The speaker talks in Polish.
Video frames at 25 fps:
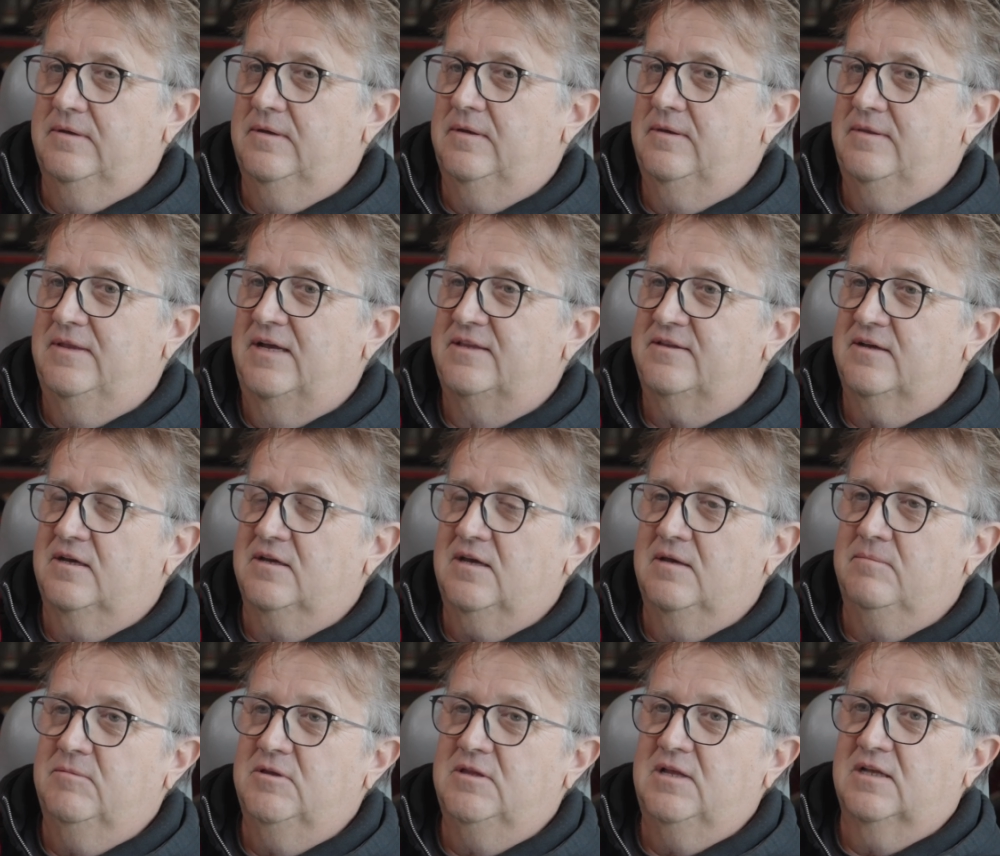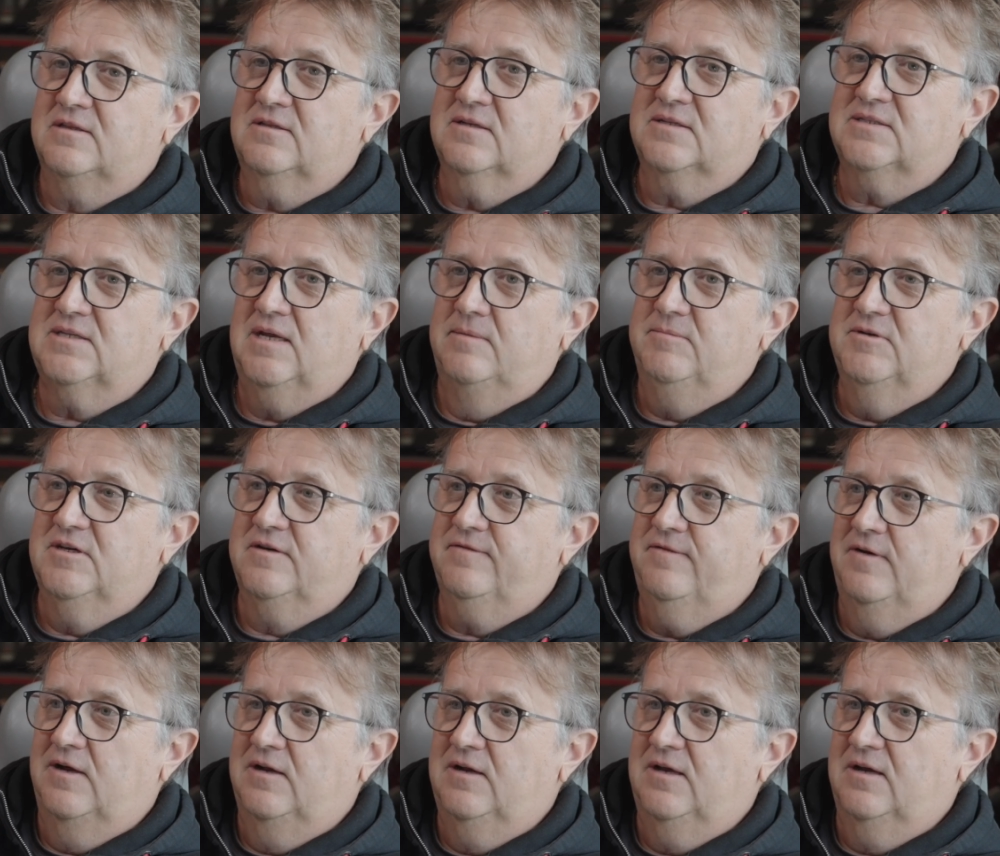Y, nadajemy na tych samych
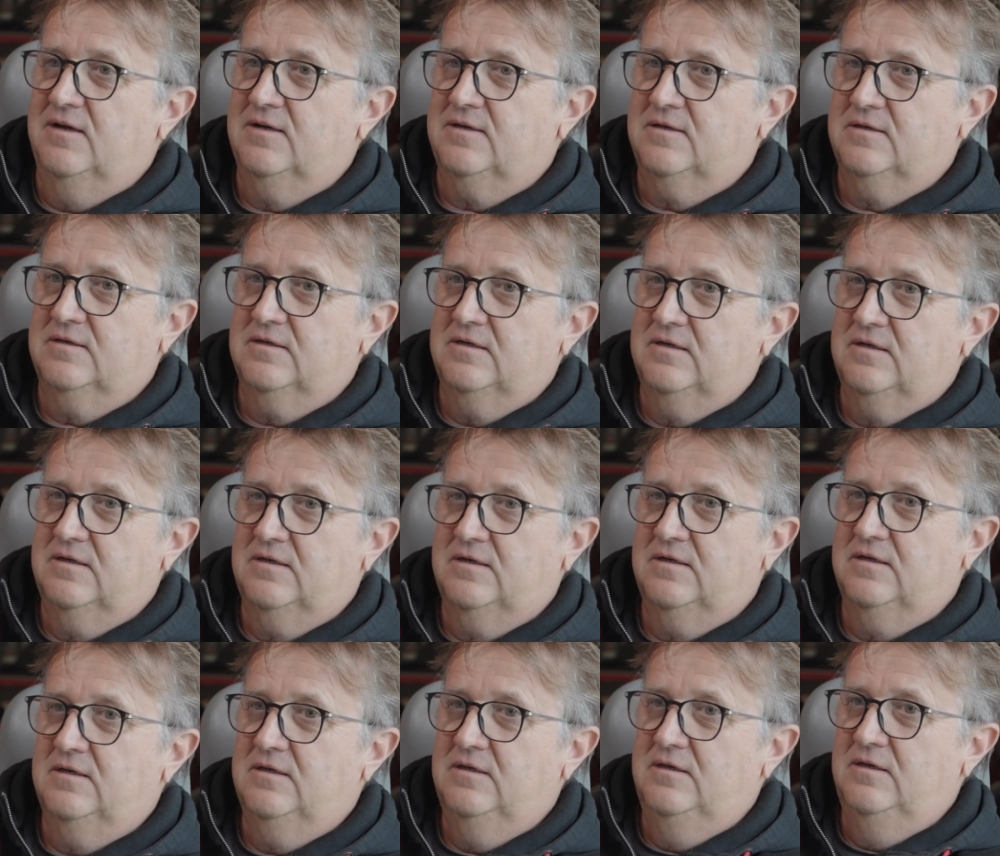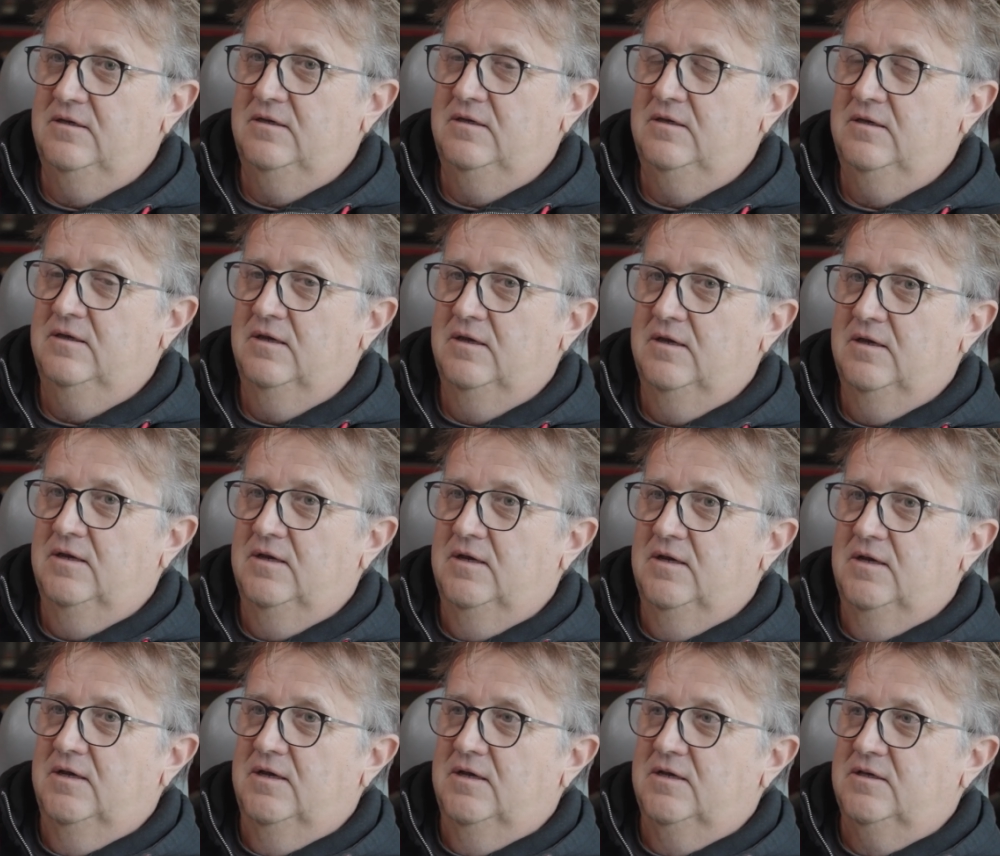falach e, i,
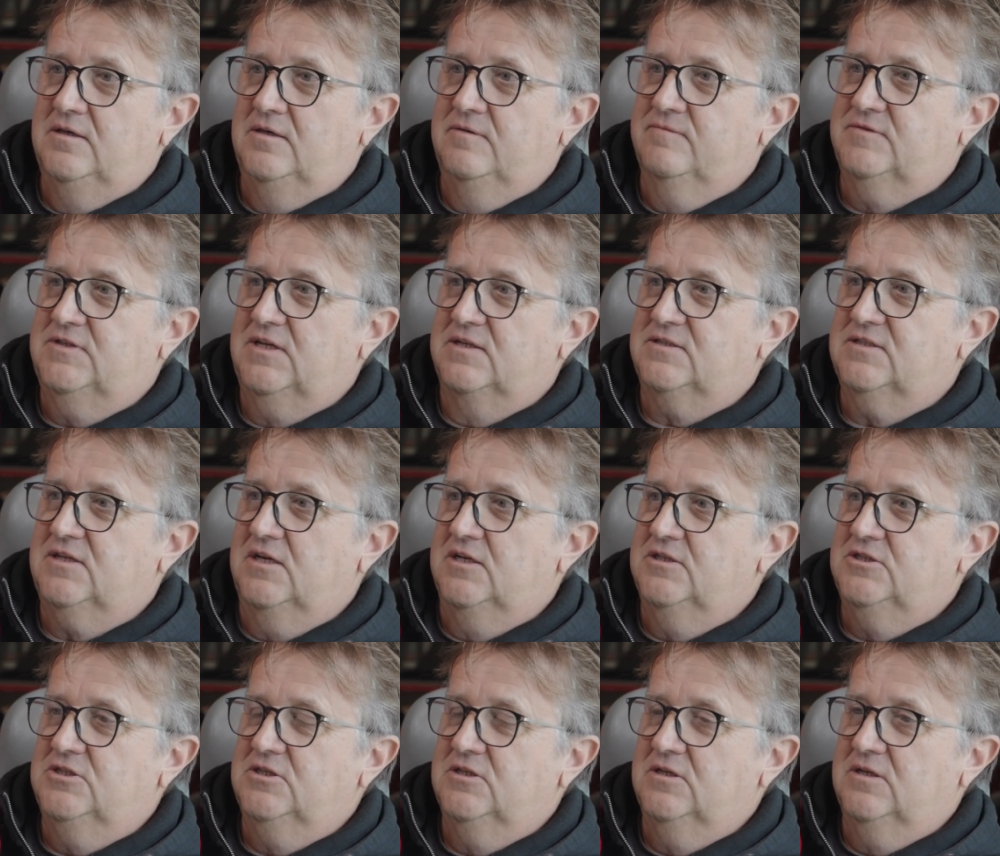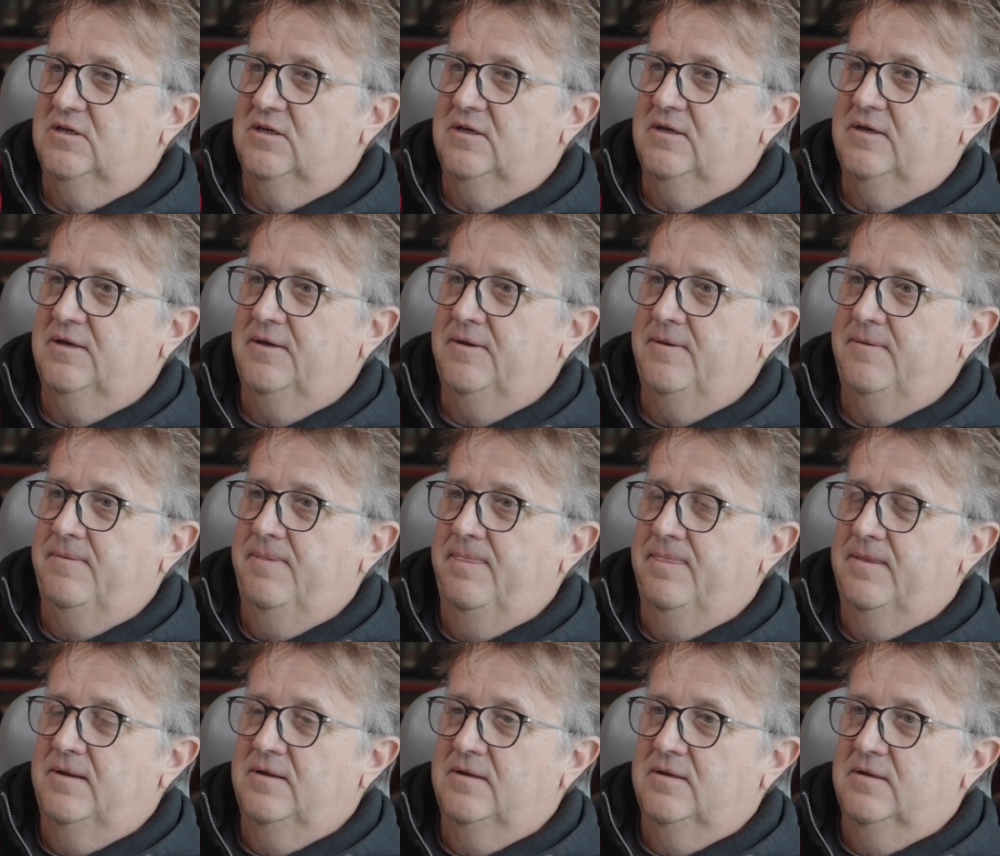i w zasadzie
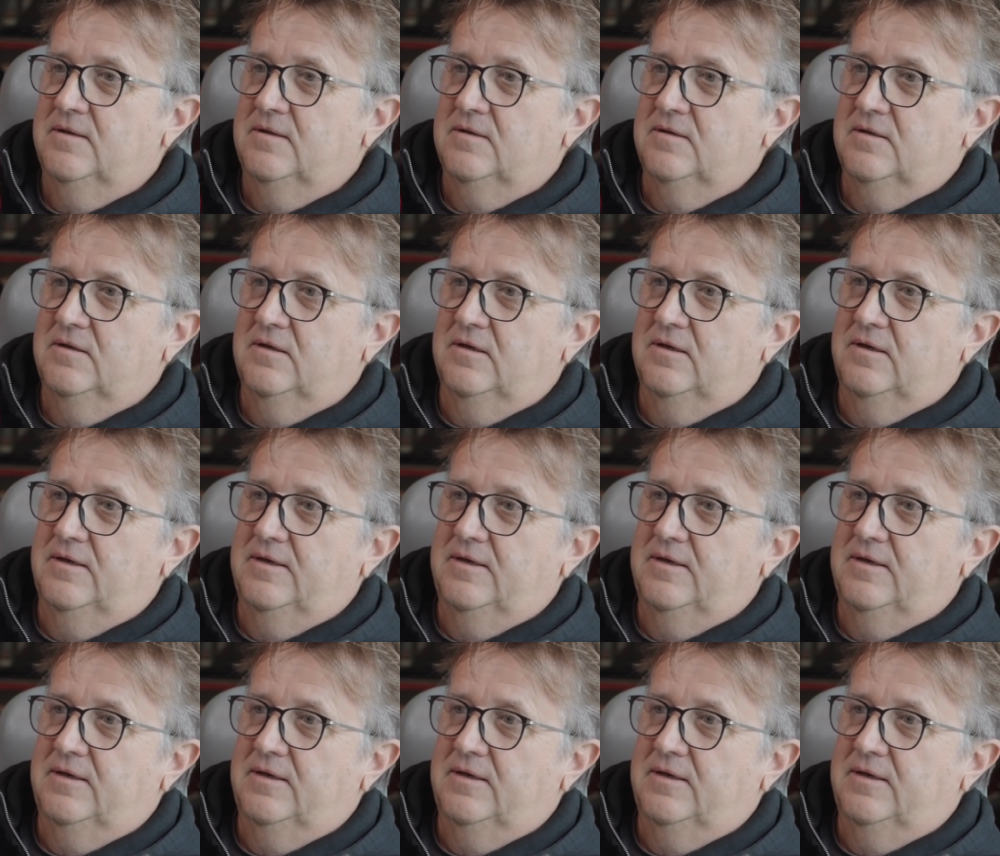e,